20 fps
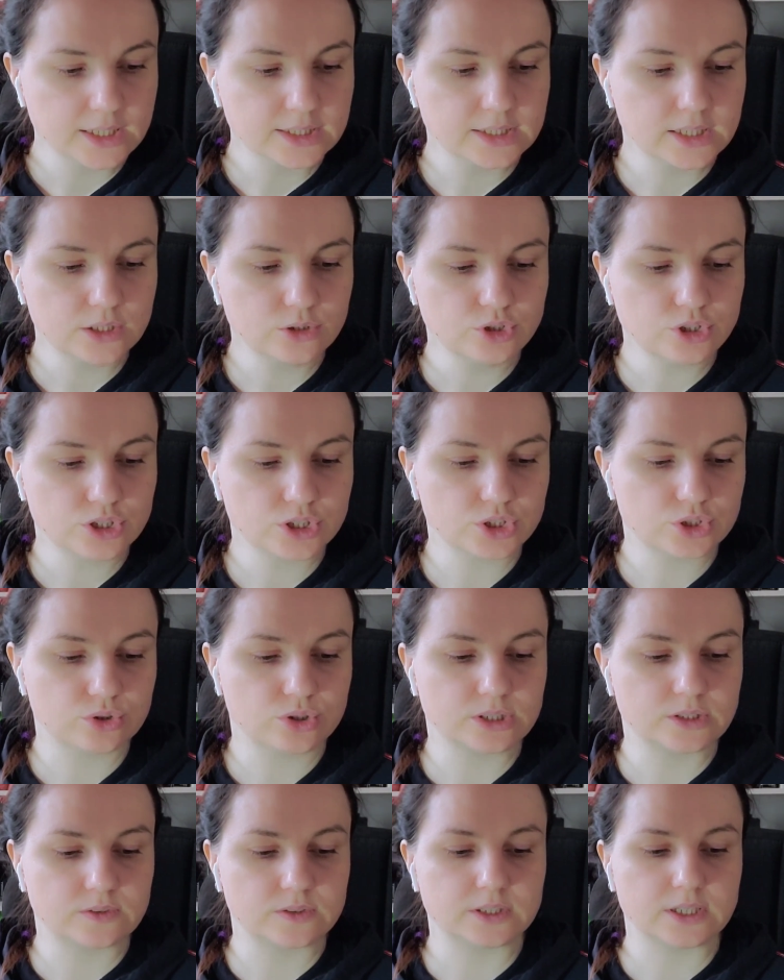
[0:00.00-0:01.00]
Следующее, что
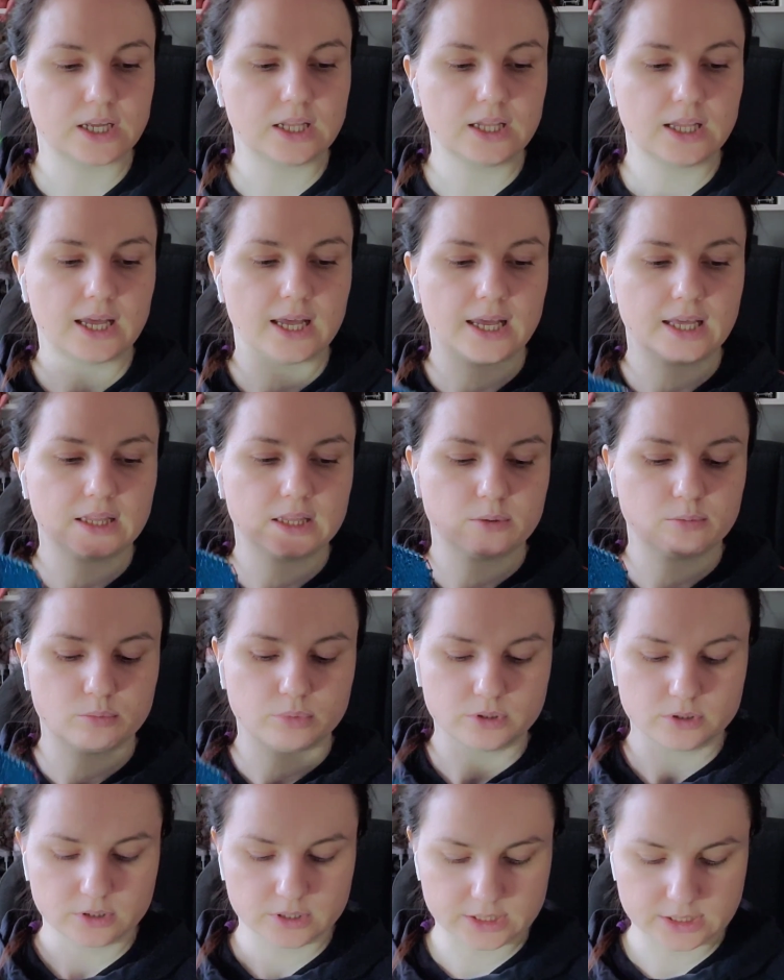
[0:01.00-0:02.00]
я связала, это
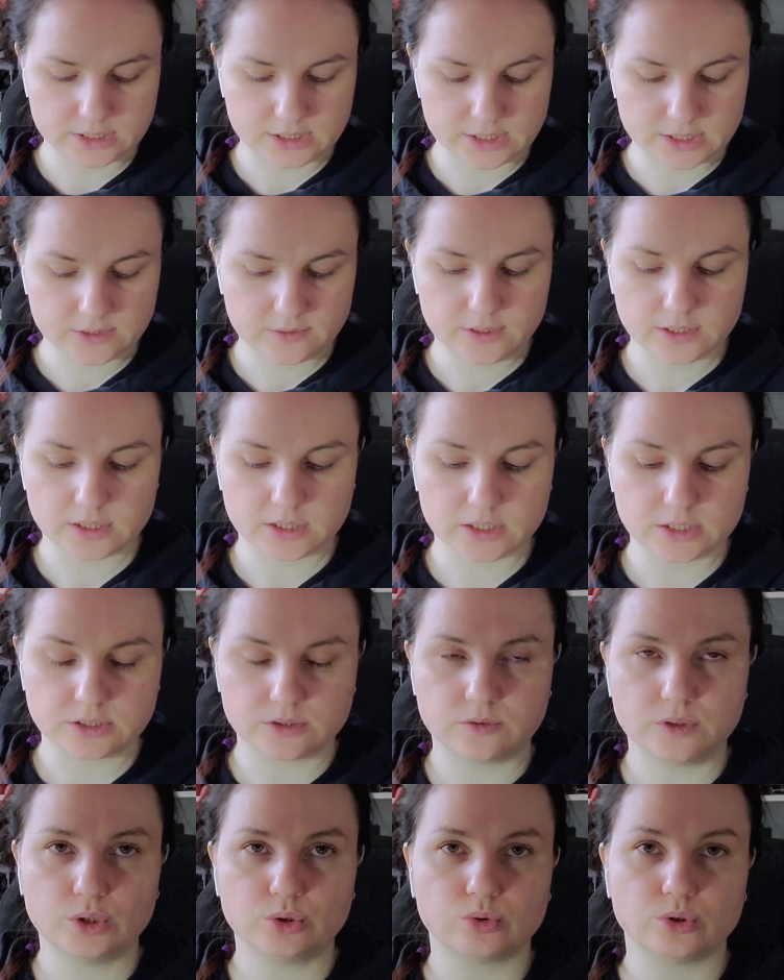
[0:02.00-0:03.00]
был разноцветный
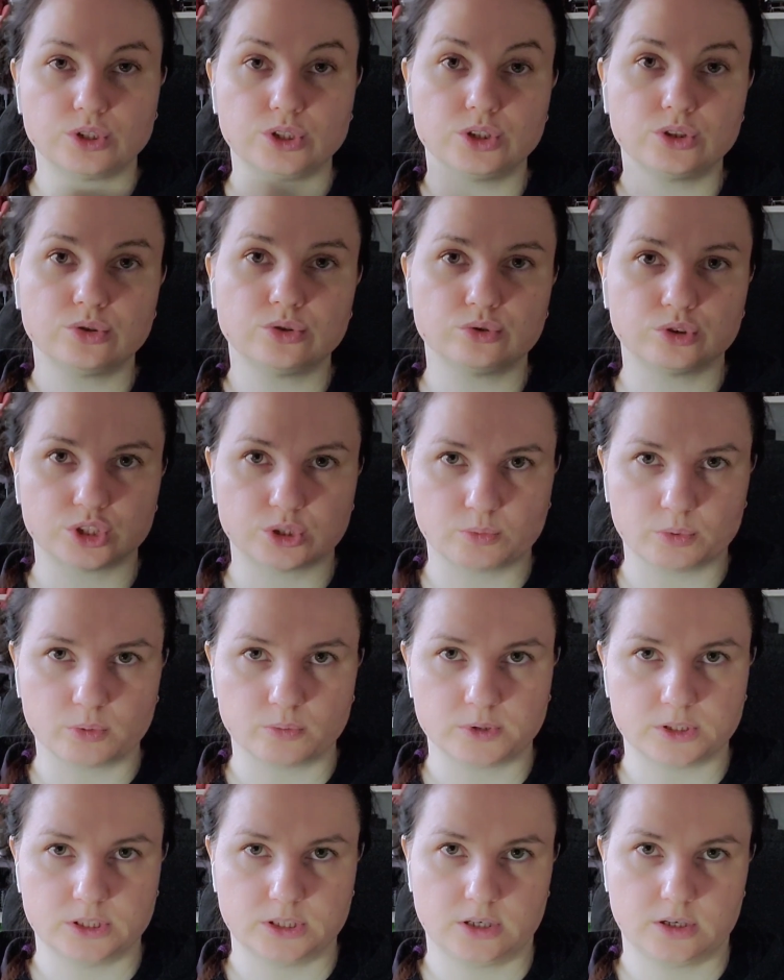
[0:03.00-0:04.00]
цветочек, тоже по
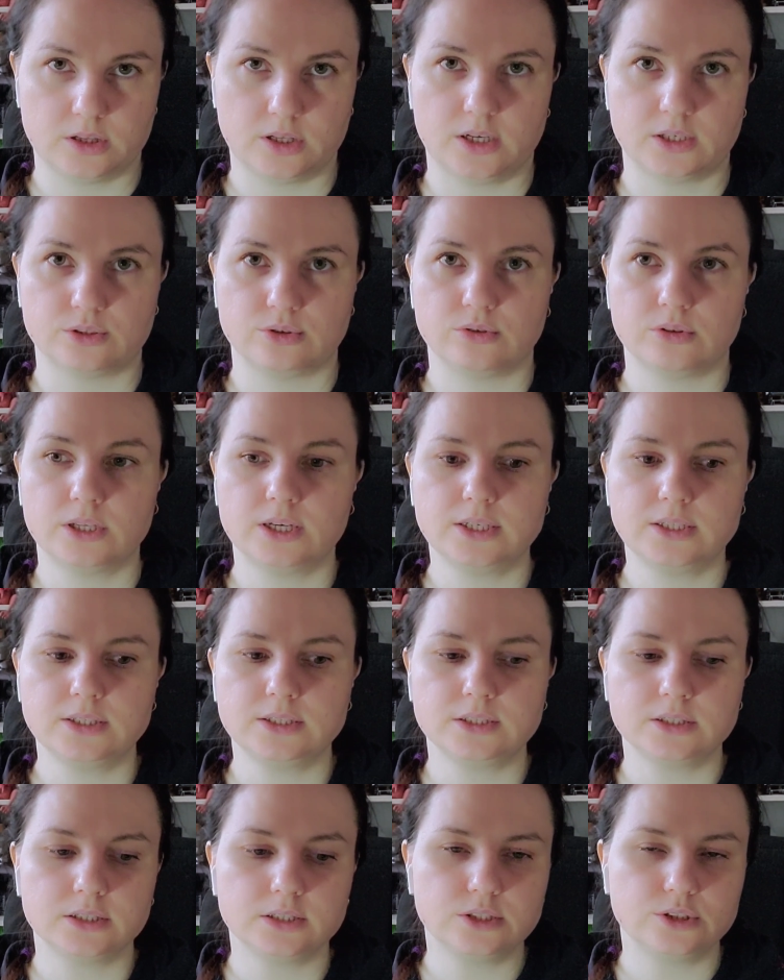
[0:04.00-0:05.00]
мастер-классу
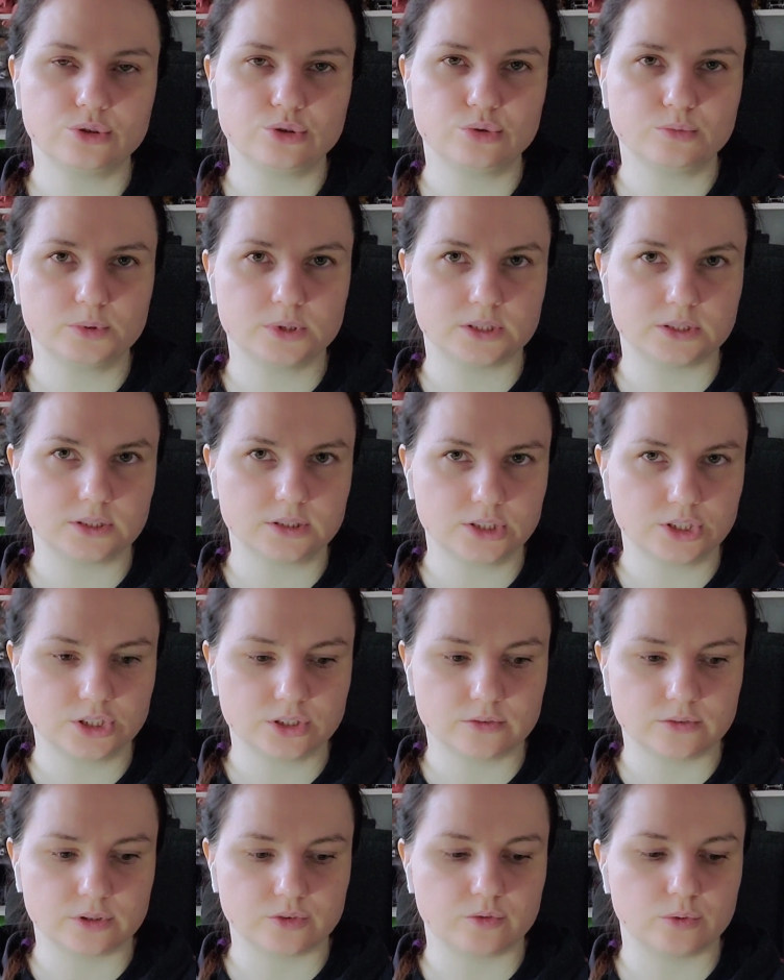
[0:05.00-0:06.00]
Насти Нансюб.
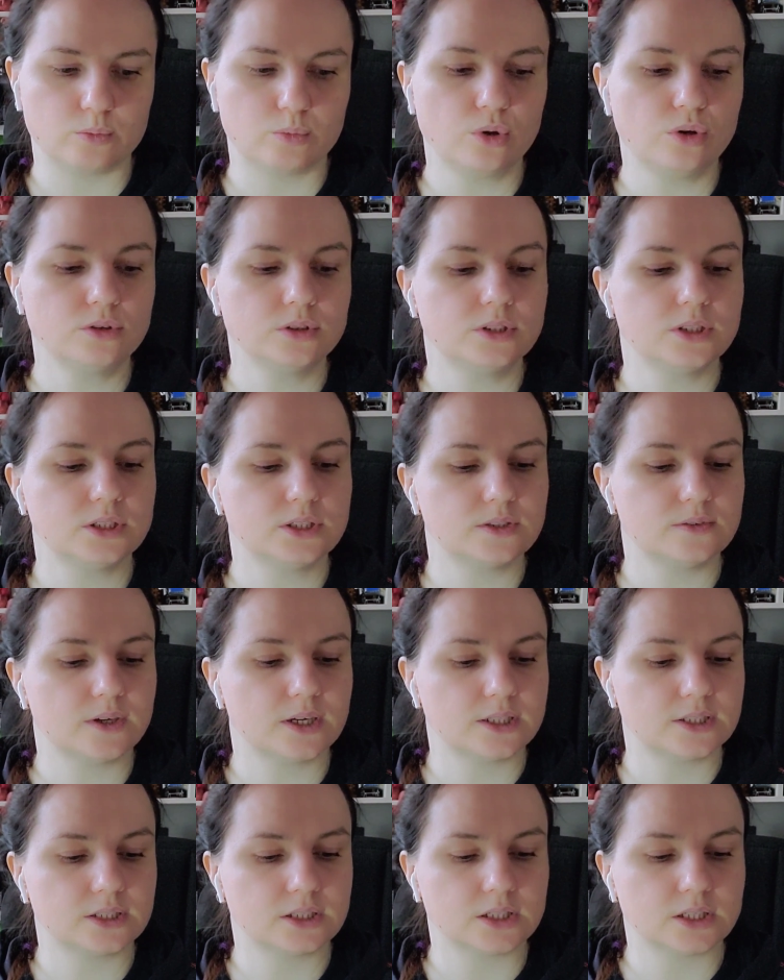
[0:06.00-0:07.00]
Ссылочка в инфобоксе,
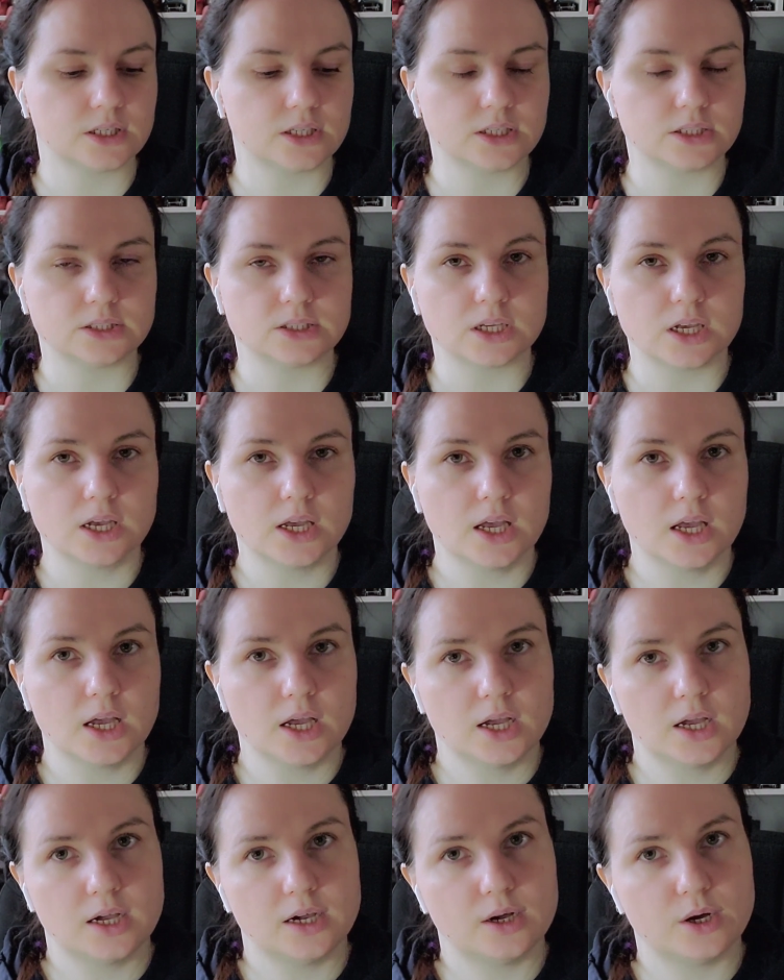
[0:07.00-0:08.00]
связан из
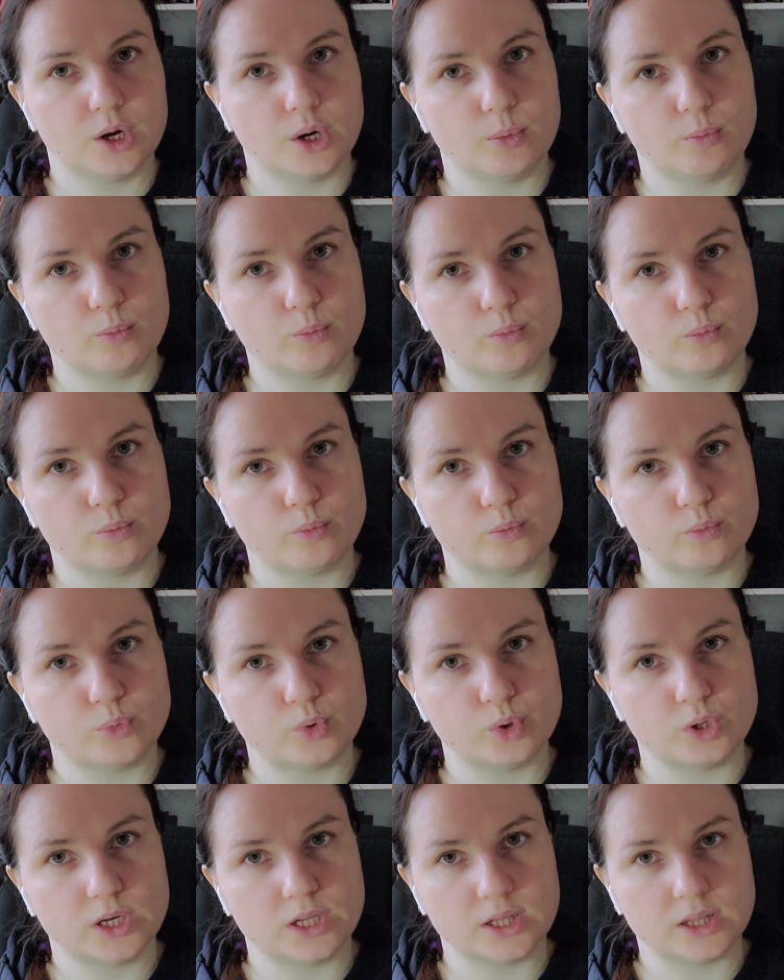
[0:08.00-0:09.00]
эм, а,
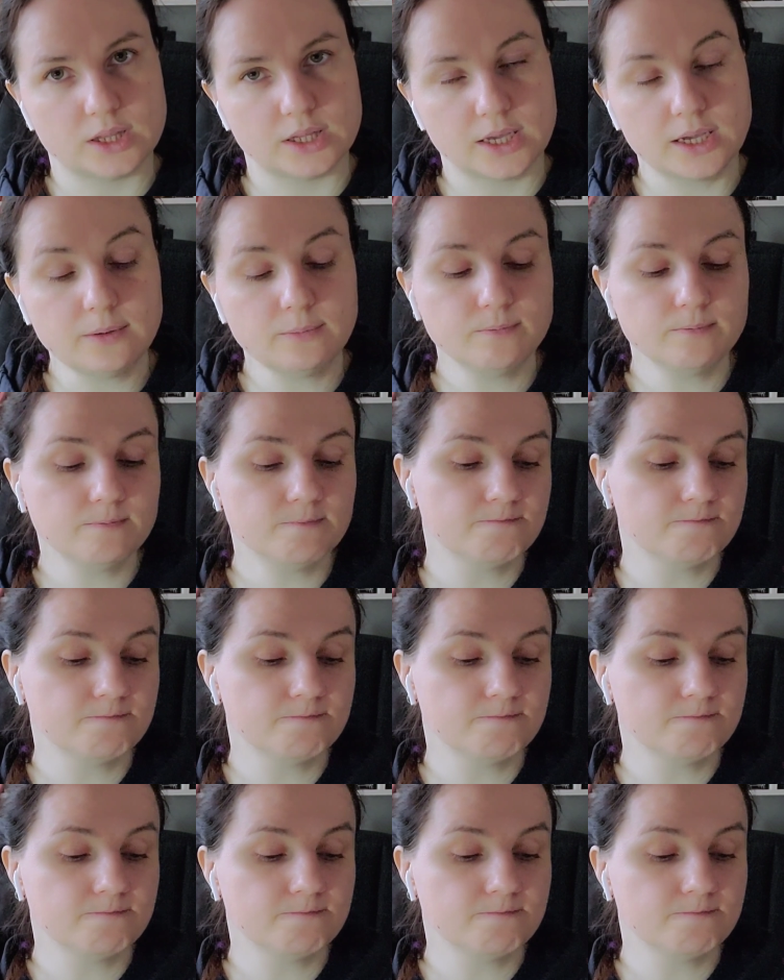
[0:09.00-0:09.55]
Мулине.